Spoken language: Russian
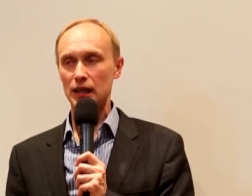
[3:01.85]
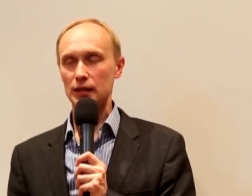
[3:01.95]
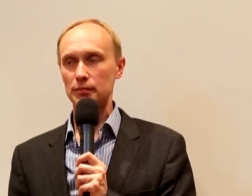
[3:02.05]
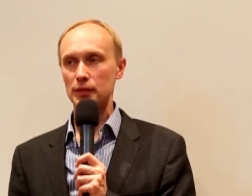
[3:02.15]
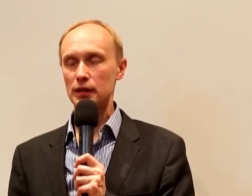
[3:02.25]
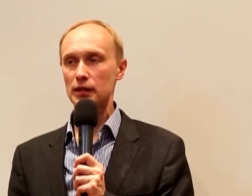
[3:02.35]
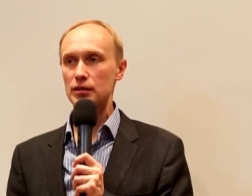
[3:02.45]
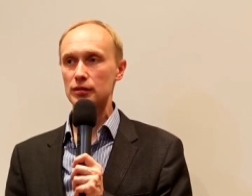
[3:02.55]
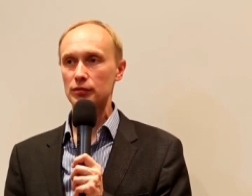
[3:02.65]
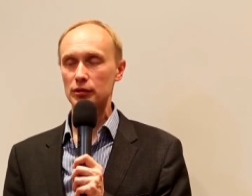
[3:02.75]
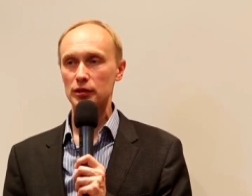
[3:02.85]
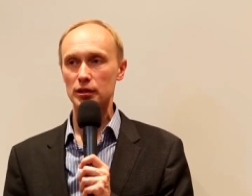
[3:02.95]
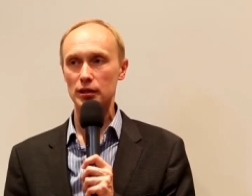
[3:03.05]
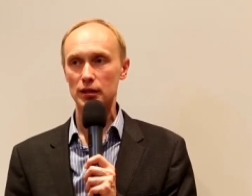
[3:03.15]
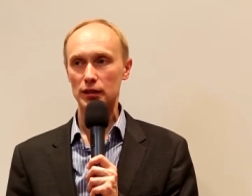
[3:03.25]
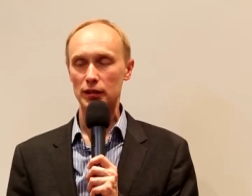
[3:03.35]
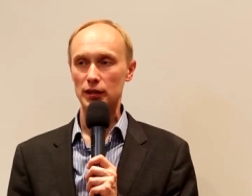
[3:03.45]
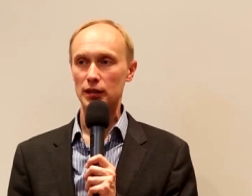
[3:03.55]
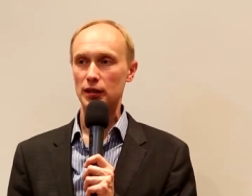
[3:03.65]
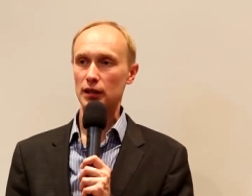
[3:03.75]
Итак, мир живет,
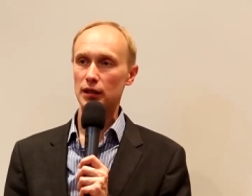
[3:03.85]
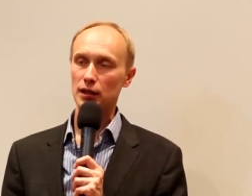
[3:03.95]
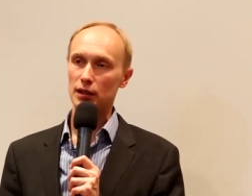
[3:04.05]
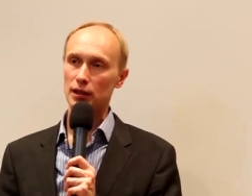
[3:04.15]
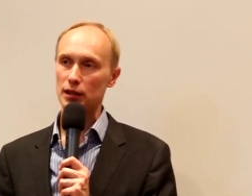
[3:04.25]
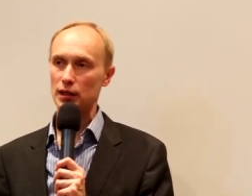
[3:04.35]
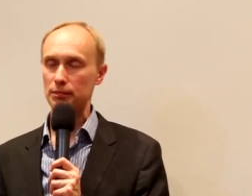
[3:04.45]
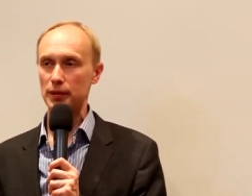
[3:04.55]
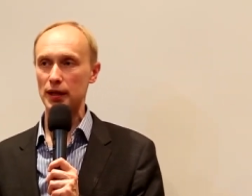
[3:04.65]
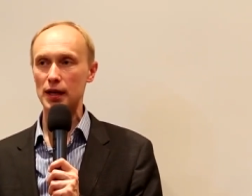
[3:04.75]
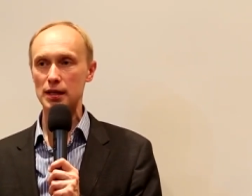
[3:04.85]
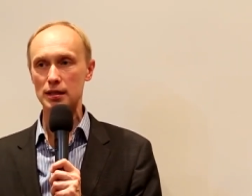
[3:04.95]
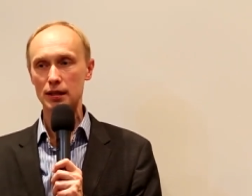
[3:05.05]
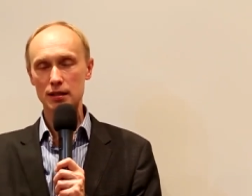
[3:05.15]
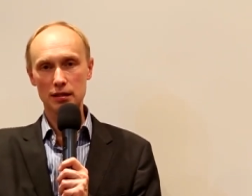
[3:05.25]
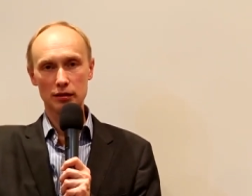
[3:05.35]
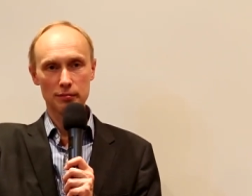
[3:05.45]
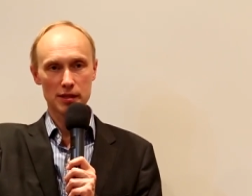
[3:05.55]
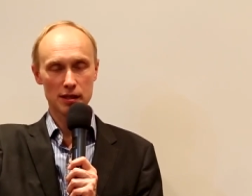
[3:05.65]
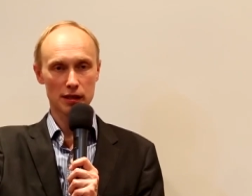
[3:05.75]
а, опираясь на
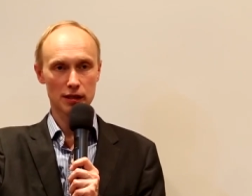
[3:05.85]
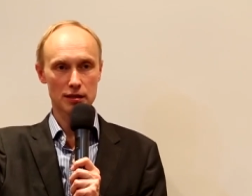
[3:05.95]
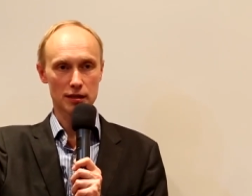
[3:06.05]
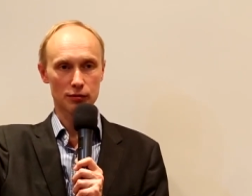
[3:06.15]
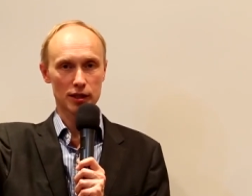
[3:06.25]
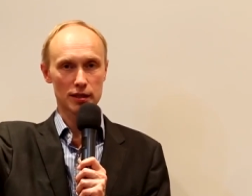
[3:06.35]
силы бескорыстия.